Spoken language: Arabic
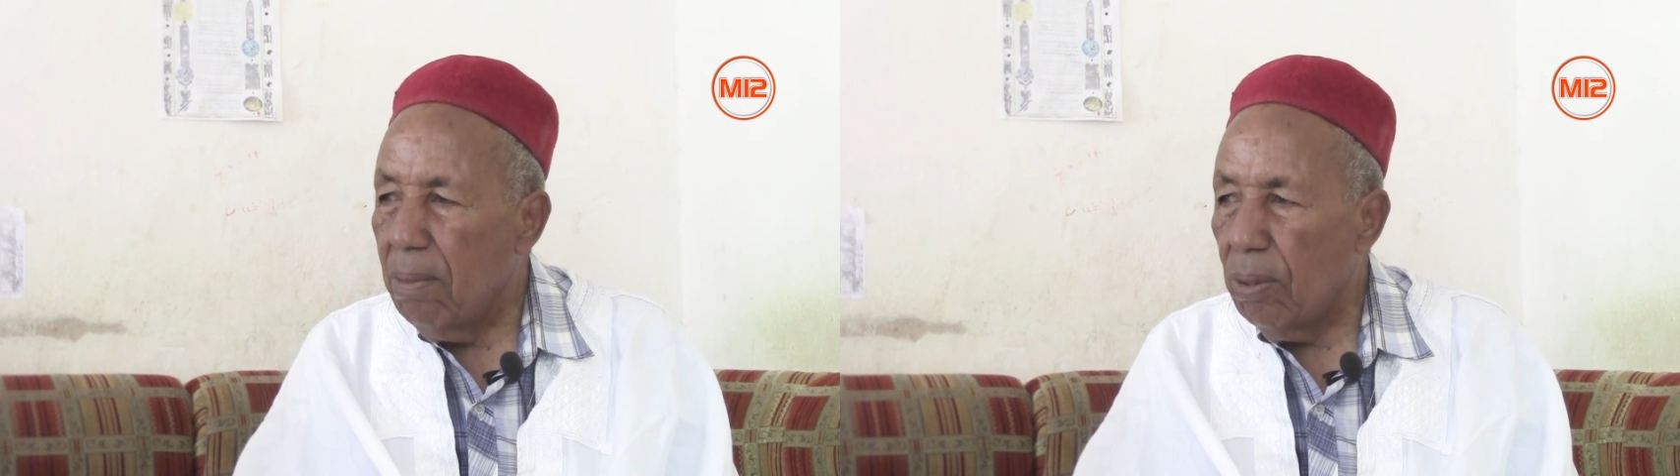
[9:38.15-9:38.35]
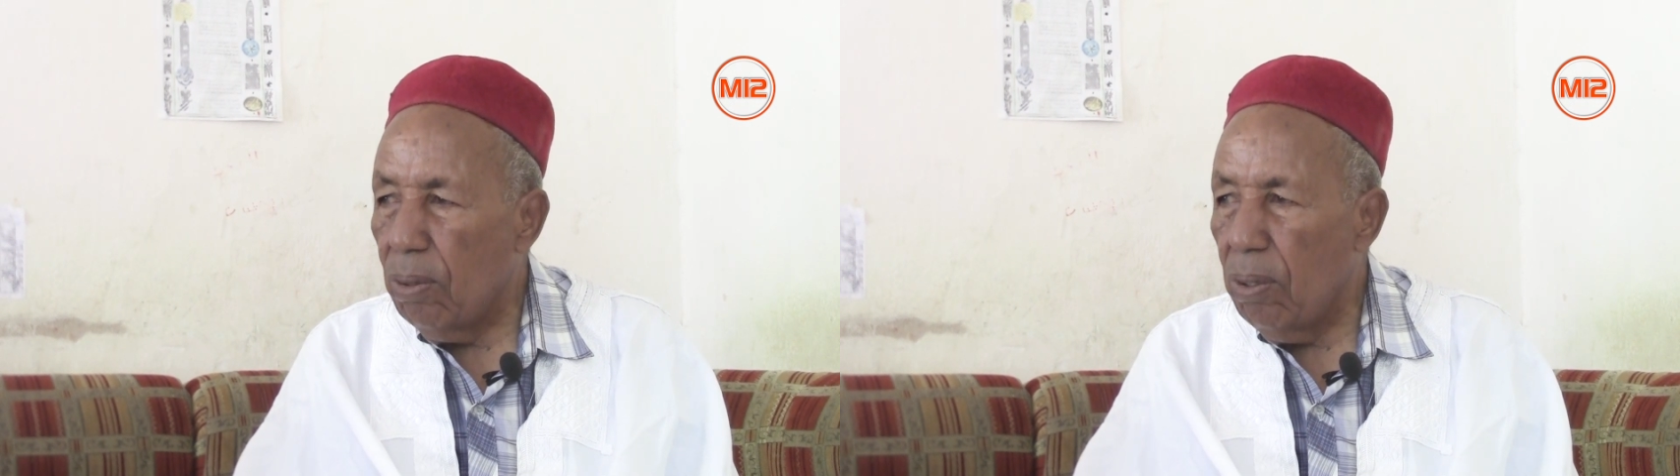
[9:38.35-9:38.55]

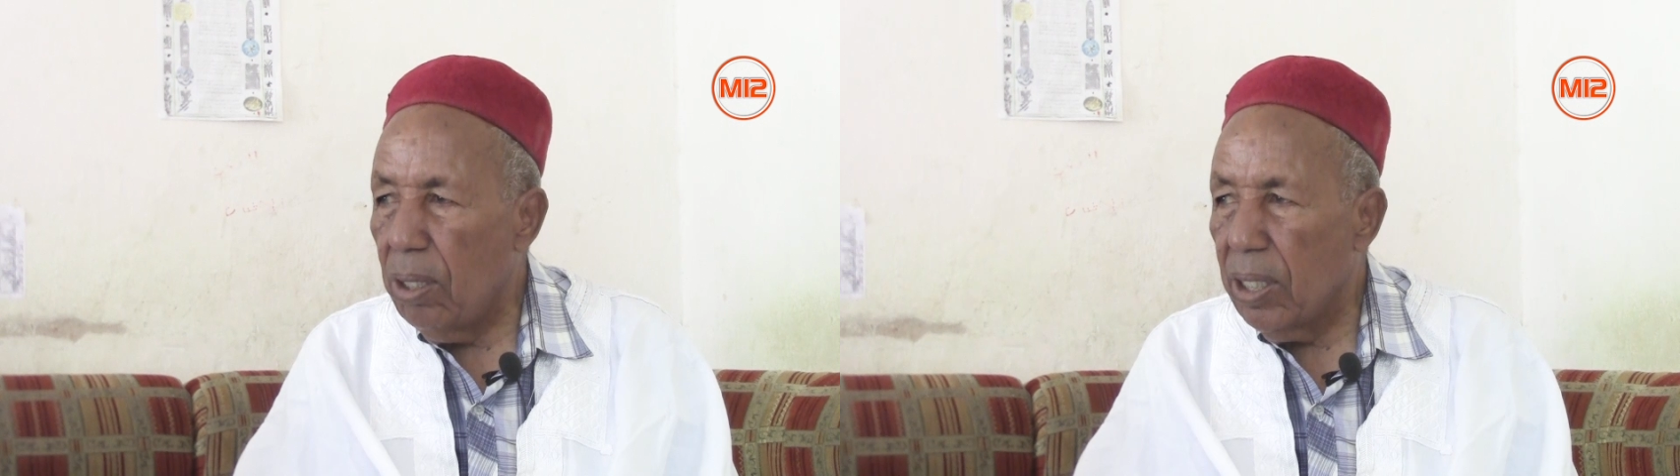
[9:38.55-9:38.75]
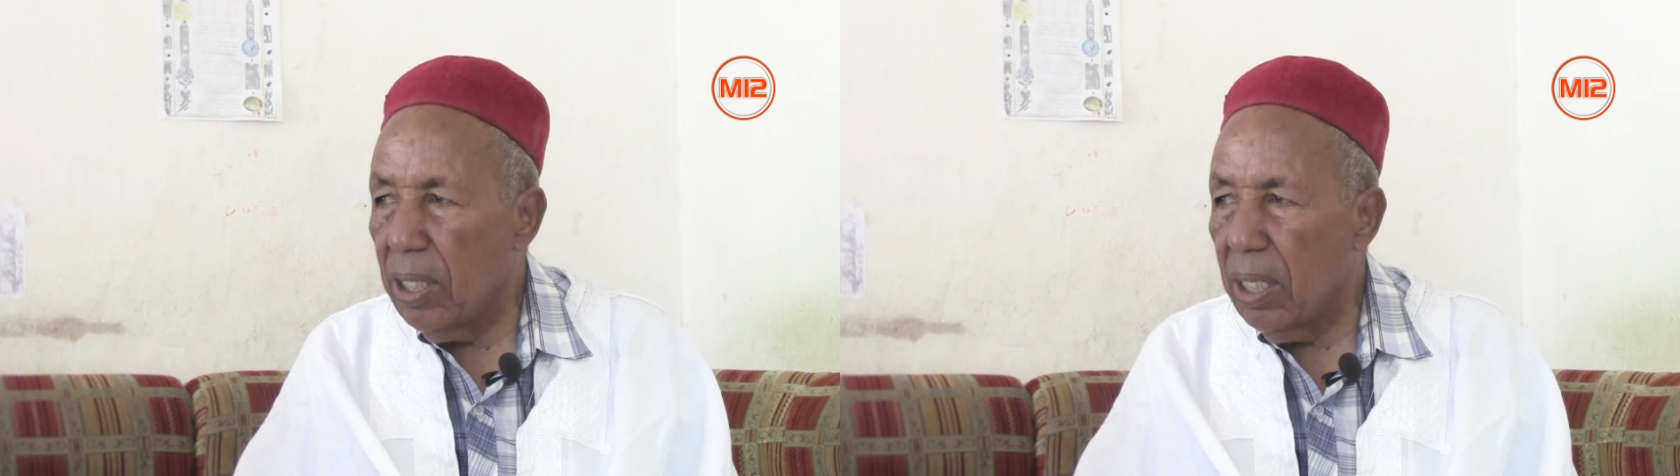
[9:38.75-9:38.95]
ما
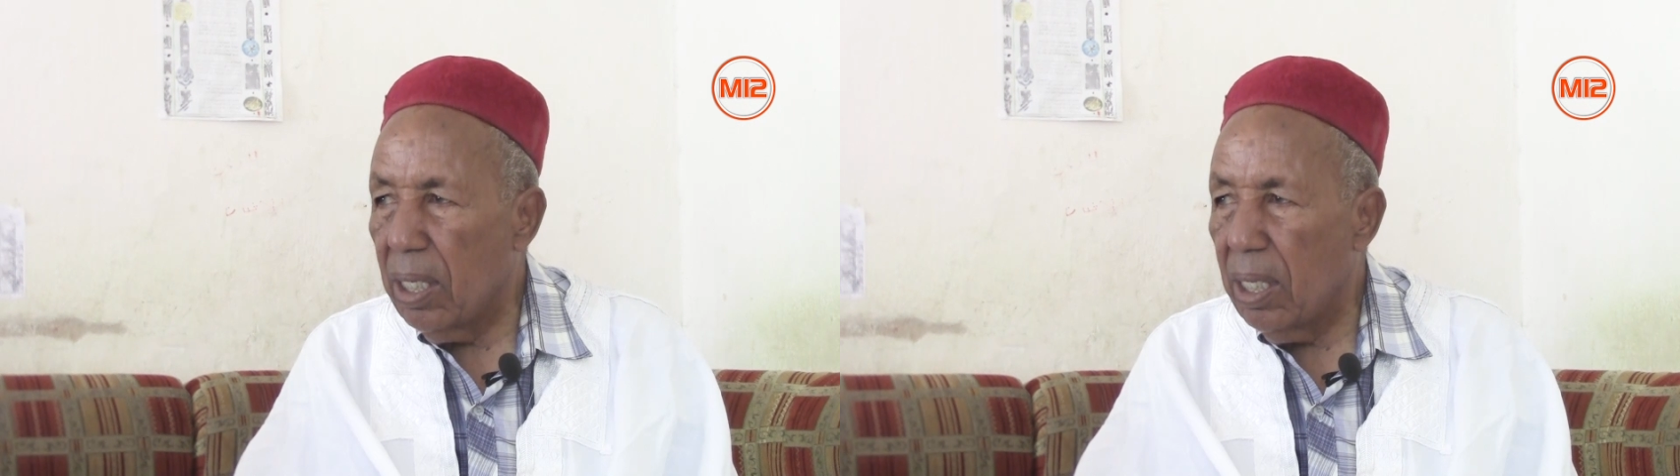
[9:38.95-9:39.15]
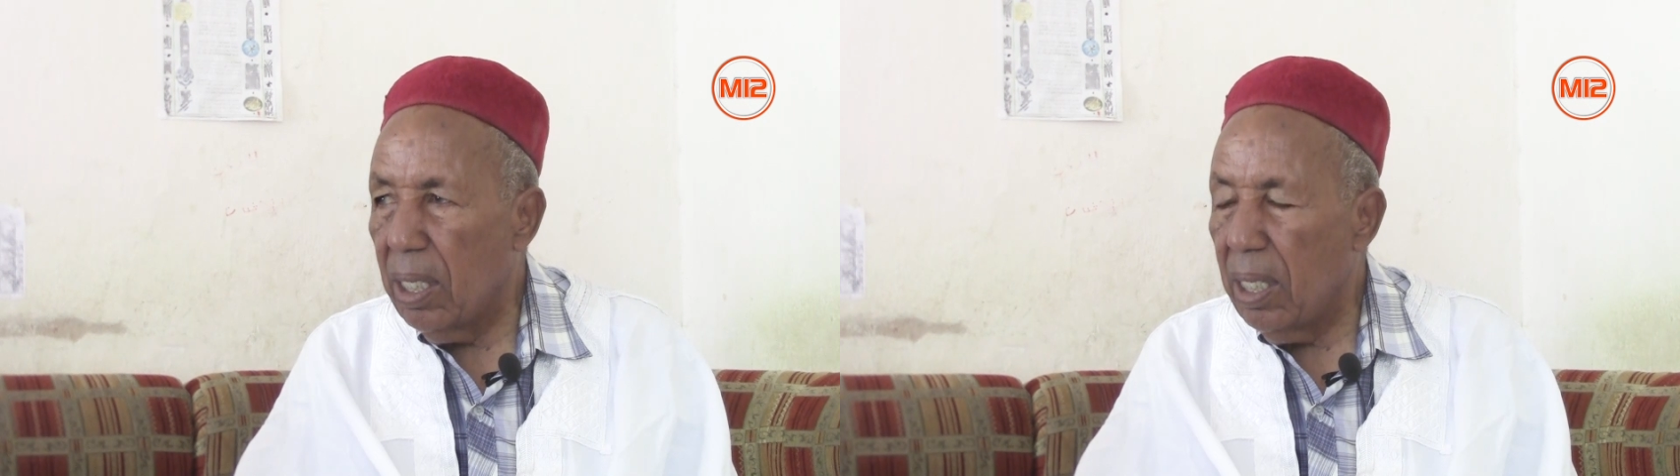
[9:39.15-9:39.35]
نقولش
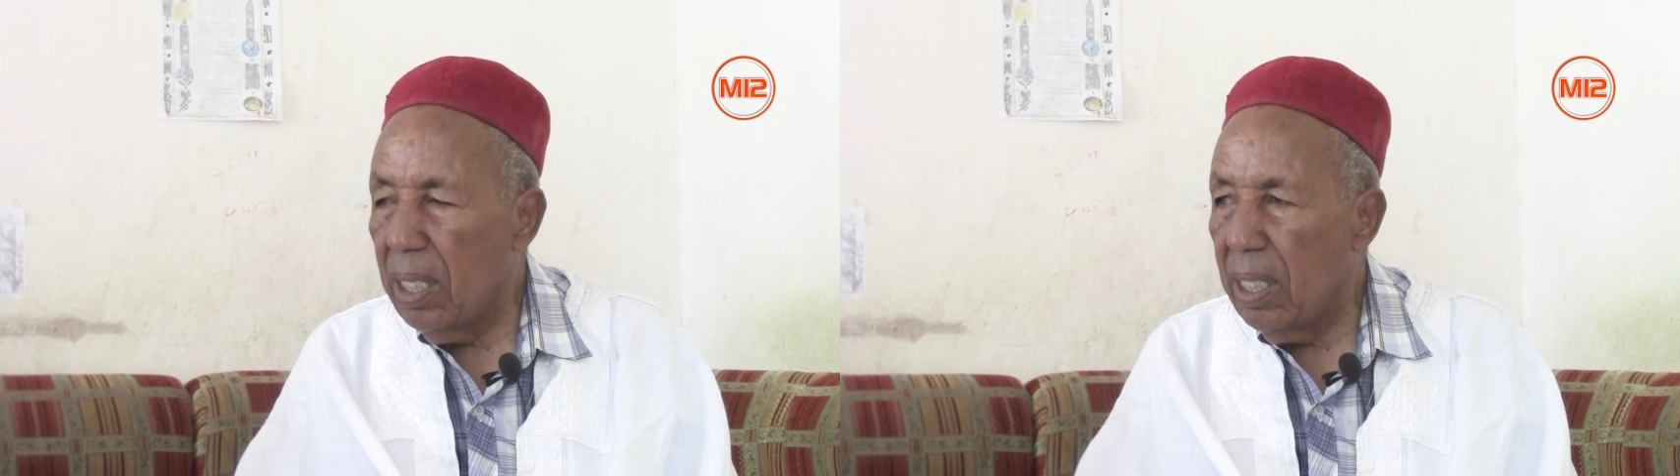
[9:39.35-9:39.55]
آه،